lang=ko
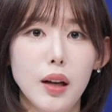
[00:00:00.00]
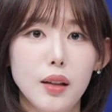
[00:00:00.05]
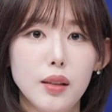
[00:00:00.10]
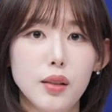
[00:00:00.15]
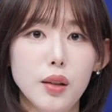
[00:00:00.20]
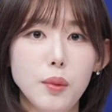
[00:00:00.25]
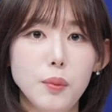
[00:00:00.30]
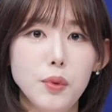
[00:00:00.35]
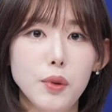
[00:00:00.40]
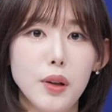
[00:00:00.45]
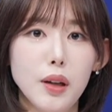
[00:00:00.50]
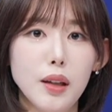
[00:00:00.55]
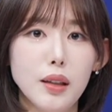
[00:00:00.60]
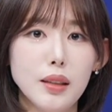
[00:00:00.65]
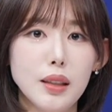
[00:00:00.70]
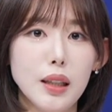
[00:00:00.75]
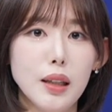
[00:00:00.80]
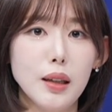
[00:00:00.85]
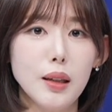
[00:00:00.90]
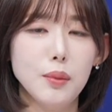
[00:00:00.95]
트럼프가
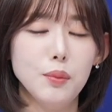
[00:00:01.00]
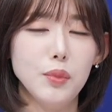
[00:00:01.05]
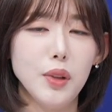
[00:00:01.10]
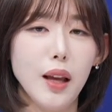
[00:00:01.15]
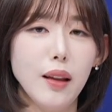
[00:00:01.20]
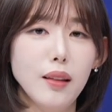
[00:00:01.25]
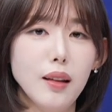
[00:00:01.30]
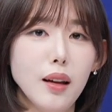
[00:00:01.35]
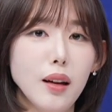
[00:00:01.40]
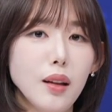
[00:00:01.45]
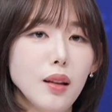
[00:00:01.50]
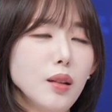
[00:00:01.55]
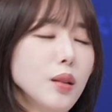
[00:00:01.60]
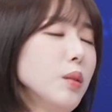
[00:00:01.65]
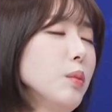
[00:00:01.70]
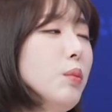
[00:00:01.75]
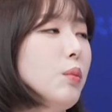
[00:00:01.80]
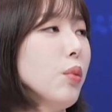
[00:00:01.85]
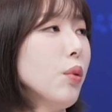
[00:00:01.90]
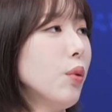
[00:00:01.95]
참
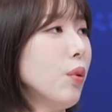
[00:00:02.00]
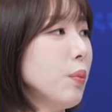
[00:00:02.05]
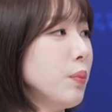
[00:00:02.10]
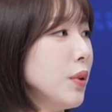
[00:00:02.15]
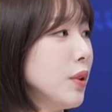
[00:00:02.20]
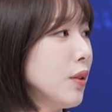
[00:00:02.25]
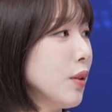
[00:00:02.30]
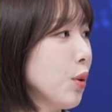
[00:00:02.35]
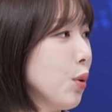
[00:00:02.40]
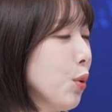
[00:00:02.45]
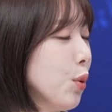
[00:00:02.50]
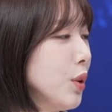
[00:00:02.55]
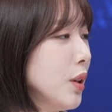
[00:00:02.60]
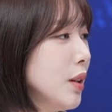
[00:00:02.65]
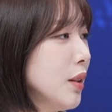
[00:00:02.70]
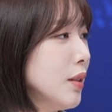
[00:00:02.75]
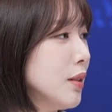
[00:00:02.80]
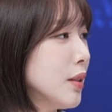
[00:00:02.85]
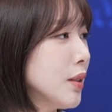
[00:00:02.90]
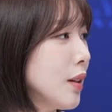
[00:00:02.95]
옛날에는 뭐
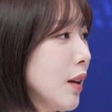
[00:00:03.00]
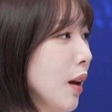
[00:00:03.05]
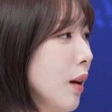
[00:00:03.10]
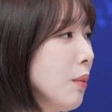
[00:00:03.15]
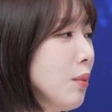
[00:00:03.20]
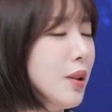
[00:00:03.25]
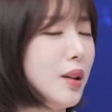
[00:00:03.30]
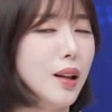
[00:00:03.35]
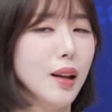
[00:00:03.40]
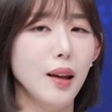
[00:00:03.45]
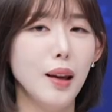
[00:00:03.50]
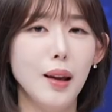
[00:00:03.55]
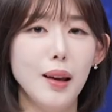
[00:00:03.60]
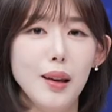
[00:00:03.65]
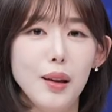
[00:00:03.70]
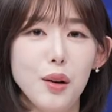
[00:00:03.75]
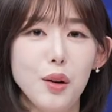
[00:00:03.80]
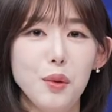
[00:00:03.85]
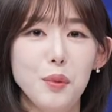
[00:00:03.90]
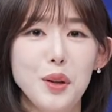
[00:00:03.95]
비트코인
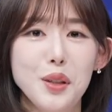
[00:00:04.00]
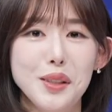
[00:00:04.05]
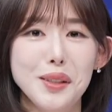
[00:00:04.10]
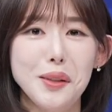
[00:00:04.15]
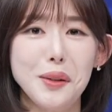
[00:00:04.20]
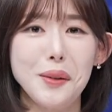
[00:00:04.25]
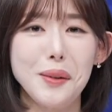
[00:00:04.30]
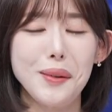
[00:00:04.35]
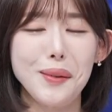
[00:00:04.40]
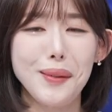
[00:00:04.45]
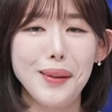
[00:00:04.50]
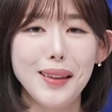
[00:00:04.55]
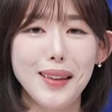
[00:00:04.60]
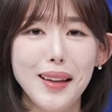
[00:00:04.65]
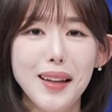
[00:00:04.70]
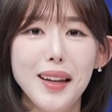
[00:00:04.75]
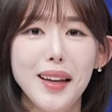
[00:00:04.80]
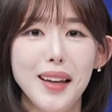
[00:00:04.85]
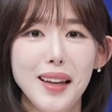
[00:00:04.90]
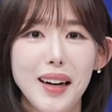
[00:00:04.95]
스캠이네 이러면서 그렇게
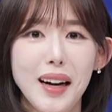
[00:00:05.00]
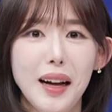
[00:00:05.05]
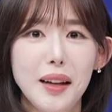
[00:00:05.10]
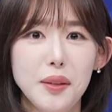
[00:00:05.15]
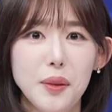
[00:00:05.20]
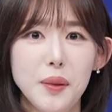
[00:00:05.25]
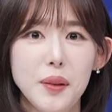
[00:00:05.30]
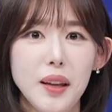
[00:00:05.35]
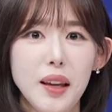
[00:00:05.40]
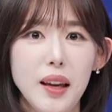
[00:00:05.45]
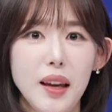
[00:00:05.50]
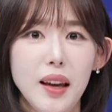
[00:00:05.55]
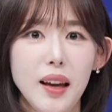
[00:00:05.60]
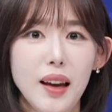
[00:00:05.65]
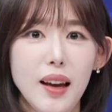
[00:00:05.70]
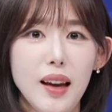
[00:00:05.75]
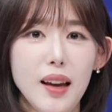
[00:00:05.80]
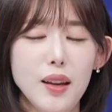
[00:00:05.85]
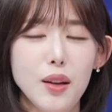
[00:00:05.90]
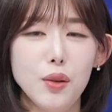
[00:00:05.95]
때리기를 하더니
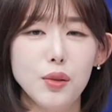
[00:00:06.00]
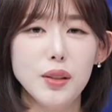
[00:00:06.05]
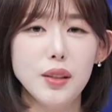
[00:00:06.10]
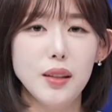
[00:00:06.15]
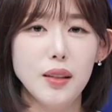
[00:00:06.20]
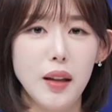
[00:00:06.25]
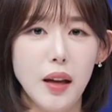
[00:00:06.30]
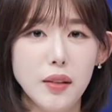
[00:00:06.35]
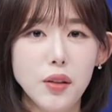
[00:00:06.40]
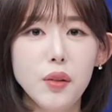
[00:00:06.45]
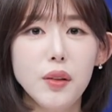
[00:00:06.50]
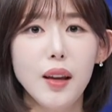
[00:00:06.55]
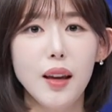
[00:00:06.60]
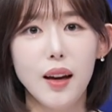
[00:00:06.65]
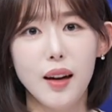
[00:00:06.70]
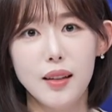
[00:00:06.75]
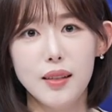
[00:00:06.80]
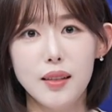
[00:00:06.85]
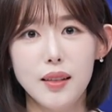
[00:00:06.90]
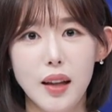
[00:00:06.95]
역시 대선
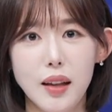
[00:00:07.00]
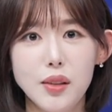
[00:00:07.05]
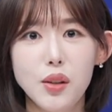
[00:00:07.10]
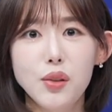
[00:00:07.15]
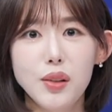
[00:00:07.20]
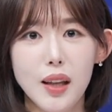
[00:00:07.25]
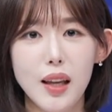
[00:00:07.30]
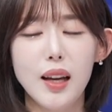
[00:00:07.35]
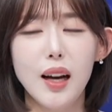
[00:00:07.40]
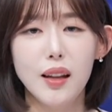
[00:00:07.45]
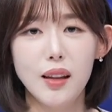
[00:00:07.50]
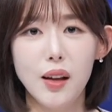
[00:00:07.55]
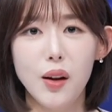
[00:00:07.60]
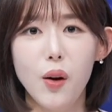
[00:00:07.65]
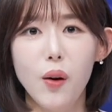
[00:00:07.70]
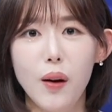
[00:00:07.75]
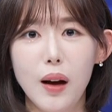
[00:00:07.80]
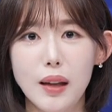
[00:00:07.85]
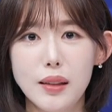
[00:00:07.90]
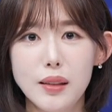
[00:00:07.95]
기간은 대선 기간인
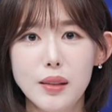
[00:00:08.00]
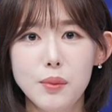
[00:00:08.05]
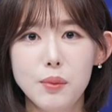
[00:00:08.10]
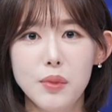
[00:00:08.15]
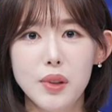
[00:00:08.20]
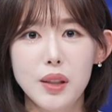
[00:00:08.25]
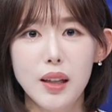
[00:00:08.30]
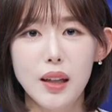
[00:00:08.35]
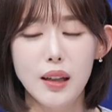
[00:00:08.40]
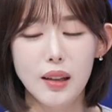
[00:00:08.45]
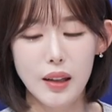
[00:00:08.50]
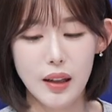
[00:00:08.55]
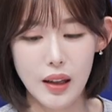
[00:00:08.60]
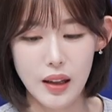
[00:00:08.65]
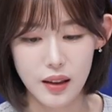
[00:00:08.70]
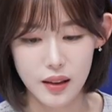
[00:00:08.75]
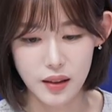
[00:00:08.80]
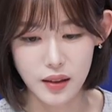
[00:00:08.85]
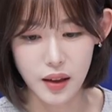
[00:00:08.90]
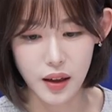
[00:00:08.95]
것 같습니다.
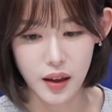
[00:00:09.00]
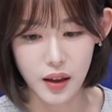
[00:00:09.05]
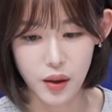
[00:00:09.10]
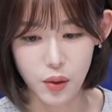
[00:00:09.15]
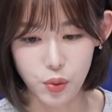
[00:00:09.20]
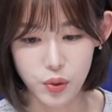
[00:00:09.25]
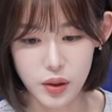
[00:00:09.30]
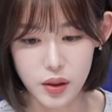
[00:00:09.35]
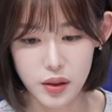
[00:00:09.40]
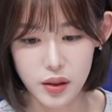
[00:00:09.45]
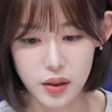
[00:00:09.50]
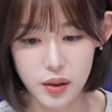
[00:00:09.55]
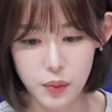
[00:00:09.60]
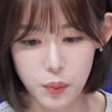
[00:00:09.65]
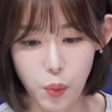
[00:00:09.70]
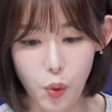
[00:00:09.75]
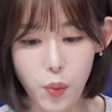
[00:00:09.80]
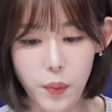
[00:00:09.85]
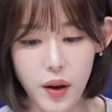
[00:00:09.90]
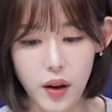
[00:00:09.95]
근데 오늘
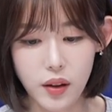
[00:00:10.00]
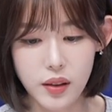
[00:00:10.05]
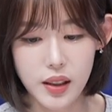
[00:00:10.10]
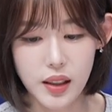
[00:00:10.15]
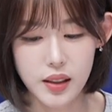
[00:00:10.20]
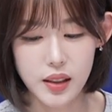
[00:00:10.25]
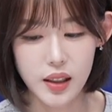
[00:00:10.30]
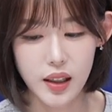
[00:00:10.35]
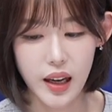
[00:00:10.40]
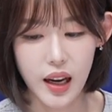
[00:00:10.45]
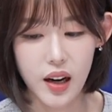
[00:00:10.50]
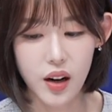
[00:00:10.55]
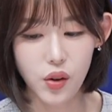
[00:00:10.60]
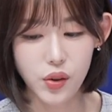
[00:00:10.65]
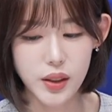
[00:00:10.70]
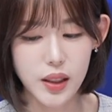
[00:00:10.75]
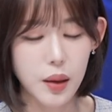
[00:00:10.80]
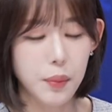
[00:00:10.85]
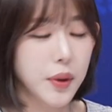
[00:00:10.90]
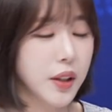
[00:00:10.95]
보면 사실
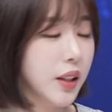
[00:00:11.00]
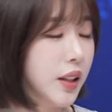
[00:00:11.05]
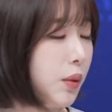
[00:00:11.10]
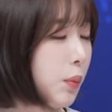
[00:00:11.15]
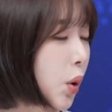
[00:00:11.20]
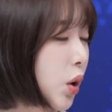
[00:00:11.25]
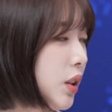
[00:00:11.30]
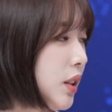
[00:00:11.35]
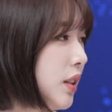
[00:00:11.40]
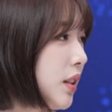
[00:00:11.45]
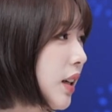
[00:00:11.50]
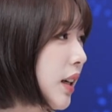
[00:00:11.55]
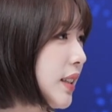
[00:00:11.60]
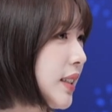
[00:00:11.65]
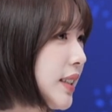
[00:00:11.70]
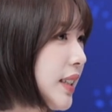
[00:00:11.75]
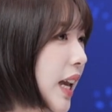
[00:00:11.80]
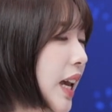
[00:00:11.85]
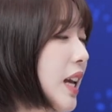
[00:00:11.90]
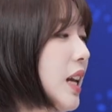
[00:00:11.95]
갤럭시아 머니트리가
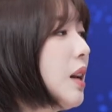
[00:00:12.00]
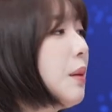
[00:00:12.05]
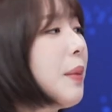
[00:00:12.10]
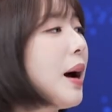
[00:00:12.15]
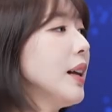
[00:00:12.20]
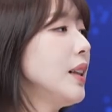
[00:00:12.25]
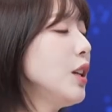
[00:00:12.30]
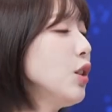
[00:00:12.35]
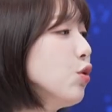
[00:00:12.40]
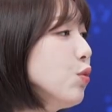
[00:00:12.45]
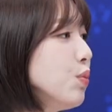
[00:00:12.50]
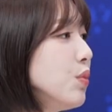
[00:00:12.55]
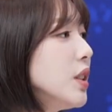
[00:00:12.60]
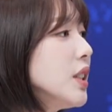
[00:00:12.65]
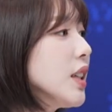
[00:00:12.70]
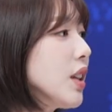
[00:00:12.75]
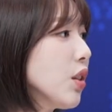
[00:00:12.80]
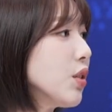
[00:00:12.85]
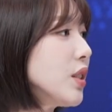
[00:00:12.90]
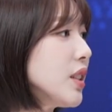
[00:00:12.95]
제일 많이
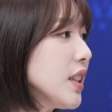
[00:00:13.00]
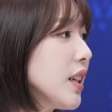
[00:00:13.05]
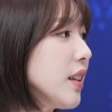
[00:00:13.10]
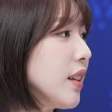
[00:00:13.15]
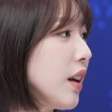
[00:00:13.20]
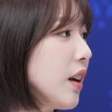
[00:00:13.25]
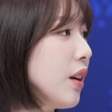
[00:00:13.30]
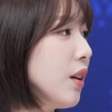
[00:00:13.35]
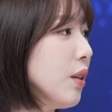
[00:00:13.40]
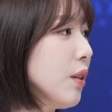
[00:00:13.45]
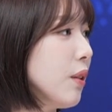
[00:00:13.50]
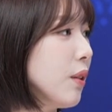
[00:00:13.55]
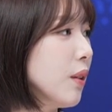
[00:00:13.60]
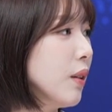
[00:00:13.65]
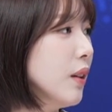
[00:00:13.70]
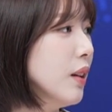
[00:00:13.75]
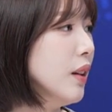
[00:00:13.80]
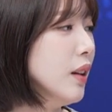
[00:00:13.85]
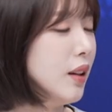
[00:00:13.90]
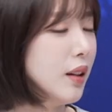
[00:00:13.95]
움직였잖아요.
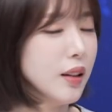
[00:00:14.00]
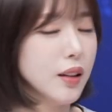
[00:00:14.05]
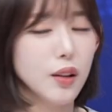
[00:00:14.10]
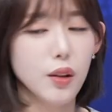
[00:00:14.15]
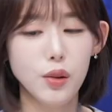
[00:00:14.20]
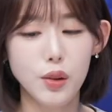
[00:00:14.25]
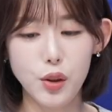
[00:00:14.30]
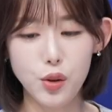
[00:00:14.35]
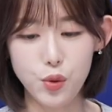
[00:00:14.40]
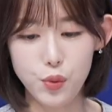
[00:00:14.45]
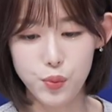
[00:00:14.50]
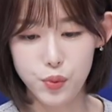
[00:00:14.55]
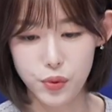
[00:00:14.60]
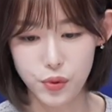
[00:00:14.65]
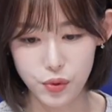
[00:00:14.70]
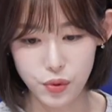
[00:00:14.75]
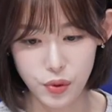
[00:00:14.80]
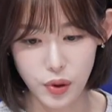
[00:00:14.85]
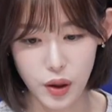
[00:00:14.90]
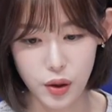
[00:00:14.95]
그런데도
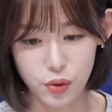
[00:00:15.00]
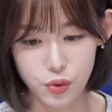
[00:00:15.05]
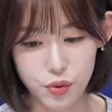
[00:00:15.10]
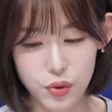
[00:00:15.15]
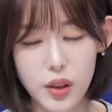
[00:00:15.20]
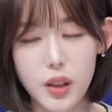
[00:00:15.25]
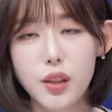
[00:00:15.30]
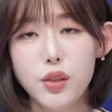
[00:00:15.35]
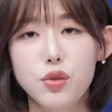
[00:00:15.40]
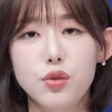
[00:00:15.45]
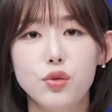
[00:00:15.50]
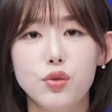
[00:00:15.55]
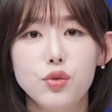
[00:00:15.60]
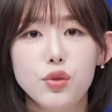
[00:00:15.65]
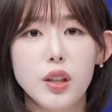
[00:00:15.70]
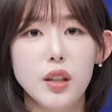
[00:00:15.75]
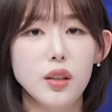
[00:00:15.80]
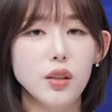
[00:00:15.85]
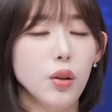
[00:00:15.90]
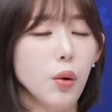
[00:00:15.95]
불구하고 우리 기술
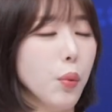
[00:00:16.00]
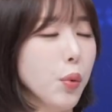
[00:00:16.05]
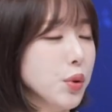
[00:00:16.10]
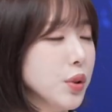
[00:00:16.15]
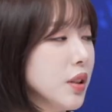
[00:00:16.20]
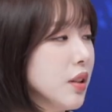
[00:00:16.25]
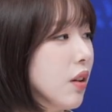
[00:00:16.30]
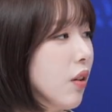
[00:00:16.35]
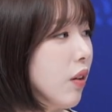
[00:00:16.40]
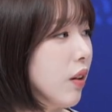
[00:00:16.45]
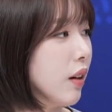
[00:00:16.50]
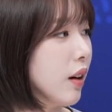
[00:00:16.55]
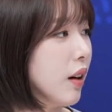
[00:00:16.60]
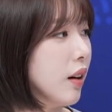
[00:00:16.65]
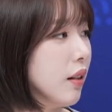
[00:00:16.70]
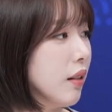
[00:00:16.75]
투자를 더 보시는 걸까요?